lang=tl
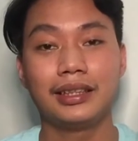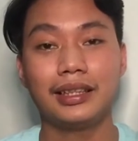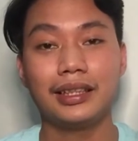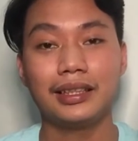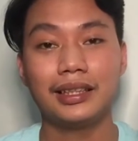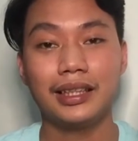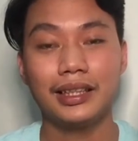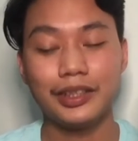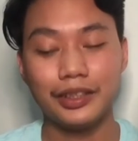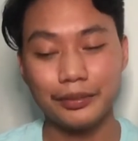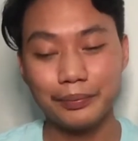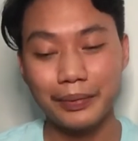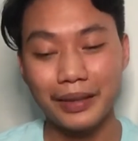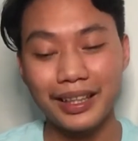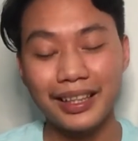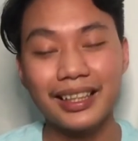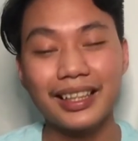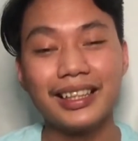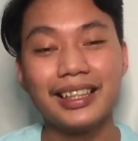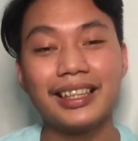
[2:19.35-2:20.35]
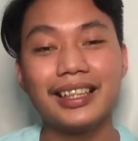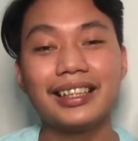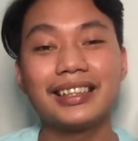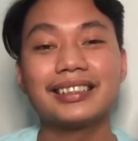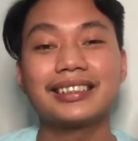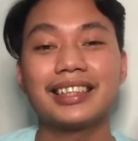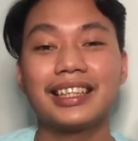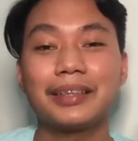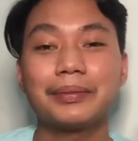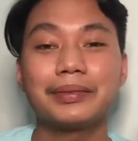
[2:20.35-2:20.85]
Kaya yun, para kaya
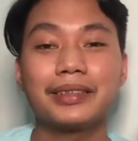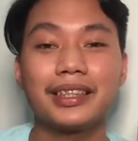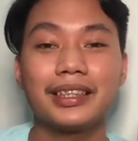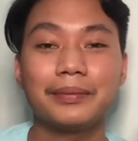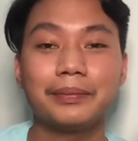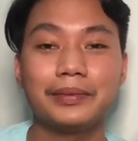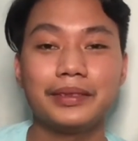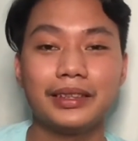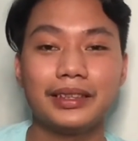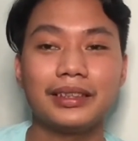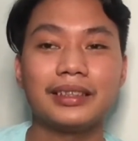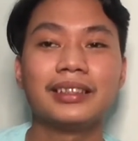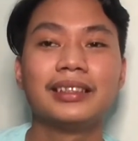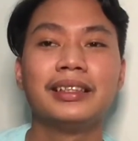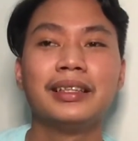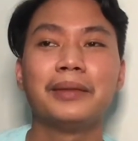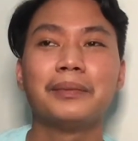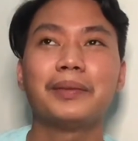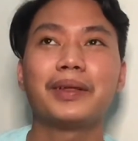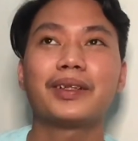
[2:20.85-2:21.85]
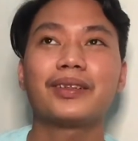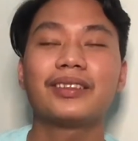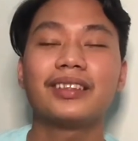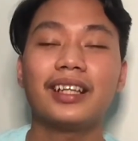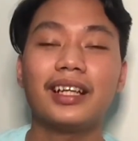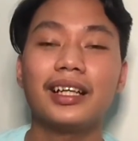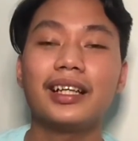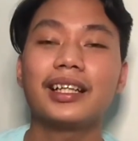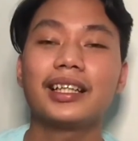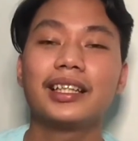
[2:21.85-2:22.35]
ang sarap-sarap niya. Pero
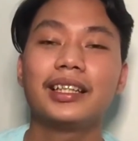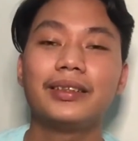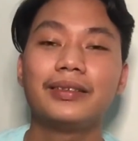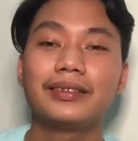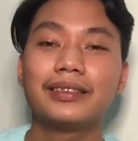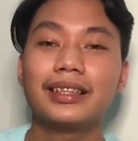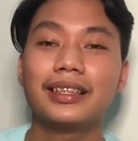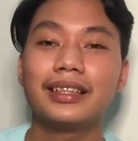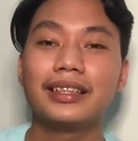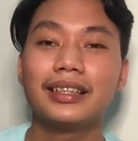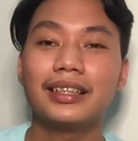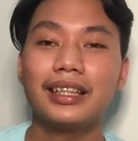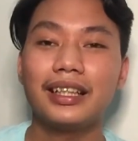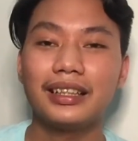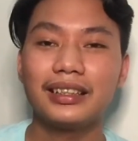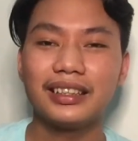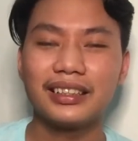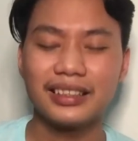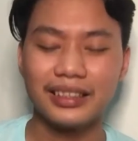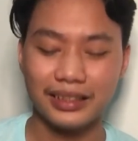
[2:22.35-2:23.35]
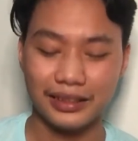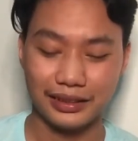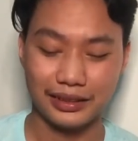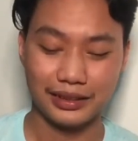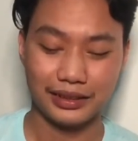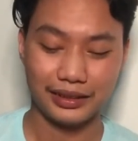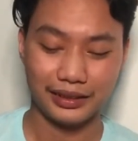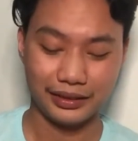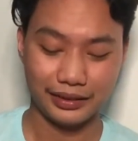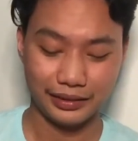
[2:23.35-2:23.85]
nakakahilo talaga kada
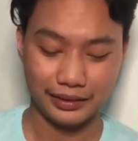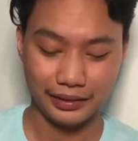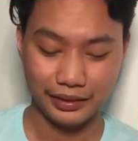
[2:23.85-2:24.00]
tagay.